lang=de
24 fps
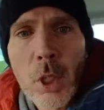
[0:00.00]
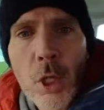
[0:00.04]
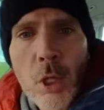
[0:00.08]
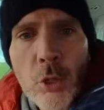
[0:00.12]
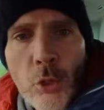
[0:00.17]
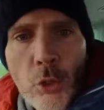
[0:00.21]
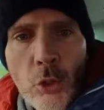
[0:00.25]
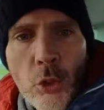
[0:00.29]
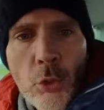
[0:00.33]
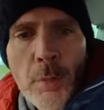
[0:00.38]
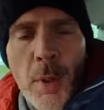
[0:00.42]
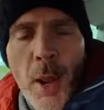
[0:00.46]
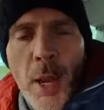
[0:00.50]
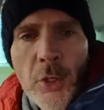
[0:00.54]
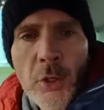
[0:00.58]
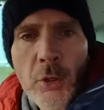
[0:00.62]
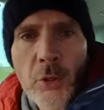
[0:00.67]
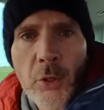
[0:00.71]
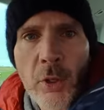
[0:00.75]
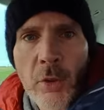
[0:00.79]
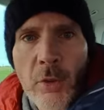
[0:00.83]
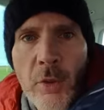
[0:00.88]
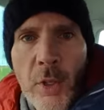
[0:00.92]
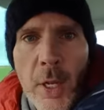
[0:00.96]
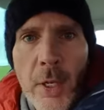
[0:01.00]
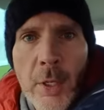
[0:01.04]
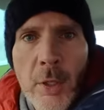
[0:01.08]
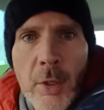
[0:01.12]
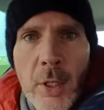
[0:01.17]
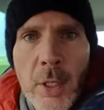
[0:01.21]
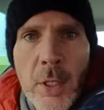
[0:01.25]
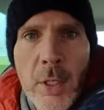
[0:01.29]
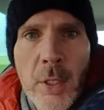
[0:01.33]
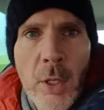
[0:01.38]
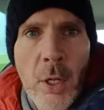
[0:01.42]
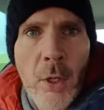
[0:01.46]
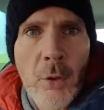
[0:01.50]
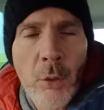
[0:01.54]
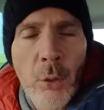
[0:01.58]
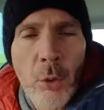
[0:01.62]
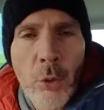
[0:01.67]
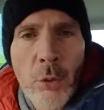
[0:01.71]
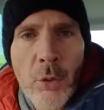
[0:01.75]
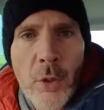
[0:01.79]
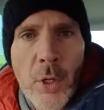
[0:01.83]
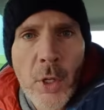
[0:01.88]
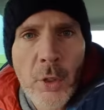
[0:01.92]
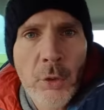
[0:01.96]
natürlich praktisch. Das kleine Ding in der, aus der
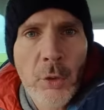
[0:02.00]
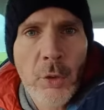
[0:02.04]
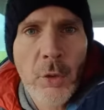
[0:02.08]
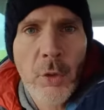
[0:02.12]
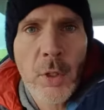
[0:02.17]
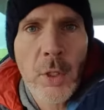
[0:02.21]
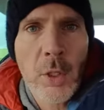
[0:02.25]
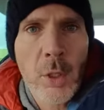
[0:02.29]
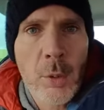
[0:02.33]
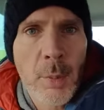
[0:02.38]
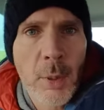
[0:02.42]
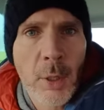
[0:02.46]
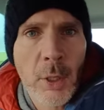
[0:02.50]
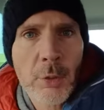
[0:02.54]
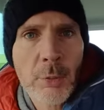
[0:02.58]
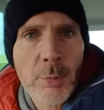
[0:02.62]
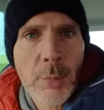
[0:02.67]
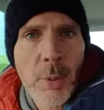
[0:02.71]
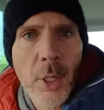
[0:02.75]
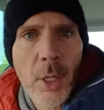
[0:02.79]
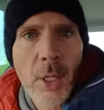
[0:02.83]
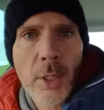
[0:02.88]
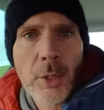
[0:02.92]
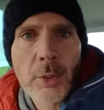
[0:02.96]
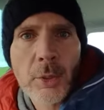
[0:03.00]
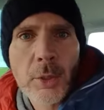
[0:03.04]
Hosentasche ziehen, immer griffbereit.